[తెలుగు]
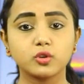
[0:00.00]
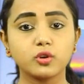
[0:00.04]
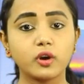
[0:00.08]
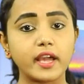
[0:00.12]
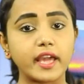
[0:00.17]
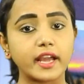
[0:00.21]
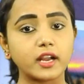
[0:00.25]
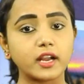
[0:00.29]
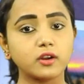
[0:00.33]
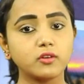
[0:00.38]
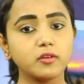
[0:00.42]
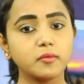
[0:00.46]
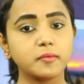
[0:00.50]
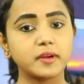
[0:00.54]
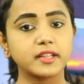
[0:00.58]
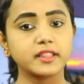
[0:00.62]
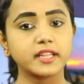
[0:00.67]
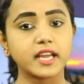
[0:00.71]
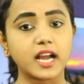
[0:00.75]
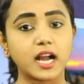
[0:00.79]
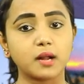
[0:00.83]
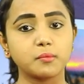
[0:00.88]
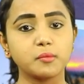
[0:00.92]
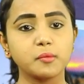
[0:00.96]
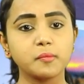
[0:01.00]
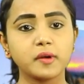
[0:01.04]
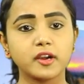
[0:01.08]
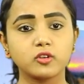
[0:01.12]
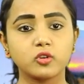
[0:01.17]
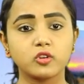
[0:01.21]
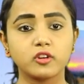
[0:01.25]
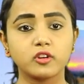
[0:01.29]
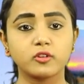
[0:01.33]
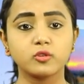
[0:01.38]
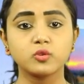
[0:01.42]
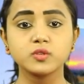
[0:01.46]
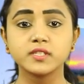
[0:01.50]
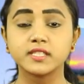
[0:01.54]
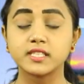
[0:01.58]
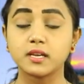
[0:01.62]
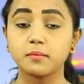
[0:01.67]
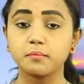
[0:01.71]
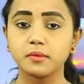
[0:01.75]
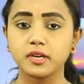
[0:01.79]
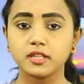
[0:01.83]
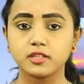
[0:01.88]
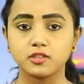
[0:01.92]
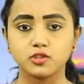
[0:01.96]
తో ఎక్కువ మంది అభిమానులను
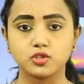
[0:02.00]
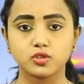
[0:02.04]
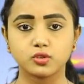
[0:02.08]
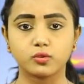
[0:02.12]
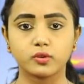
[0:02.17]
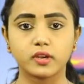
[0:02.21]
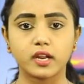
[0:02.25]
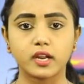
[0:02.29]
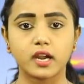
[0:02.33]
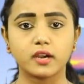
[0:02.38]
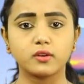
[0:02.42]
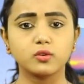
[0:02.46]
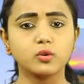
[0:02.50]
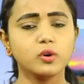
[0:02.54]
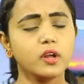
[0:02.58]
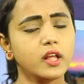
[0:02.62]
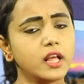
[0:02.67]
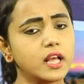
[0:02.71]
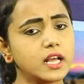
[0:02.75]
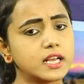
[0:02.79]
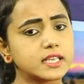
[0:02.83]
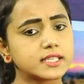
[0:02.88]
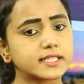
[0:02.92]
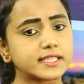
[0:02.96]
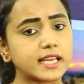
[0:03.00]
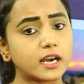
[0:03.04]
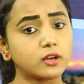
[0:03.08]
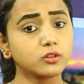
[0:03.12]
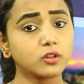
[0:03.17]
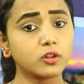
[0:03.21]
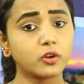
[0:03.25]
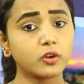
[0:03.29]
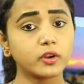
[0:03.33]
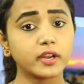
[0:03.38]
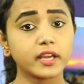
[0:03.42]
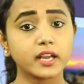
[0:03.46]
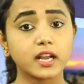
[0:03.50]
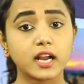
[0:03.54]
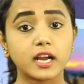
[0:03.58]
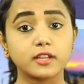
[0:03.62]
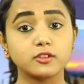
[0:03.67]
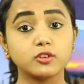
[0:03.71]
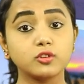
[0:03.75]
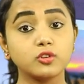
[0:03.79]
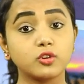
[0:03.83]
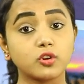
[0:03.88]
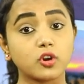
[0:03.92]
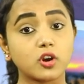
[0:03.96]
సంపాదించుకున్నాడు సౌత్ లోనే
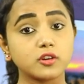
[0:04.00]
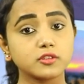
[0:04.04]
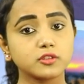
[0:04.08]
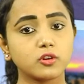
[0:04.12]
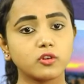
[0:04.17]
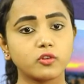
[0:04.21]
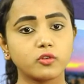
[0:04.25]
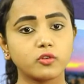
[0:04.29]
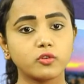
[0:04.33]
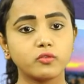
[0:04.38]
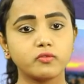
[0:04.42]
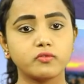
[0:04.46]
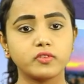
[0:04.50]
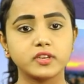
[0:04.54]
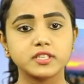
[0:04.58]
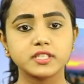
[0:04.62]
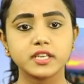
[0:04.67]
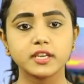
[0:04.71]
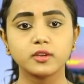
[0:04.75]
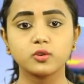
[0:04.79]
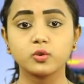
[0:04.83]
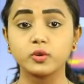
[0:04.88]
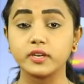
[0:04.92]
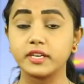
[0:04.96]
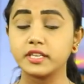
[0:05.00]
కాదు నార్త్ లోను విజయ్ ను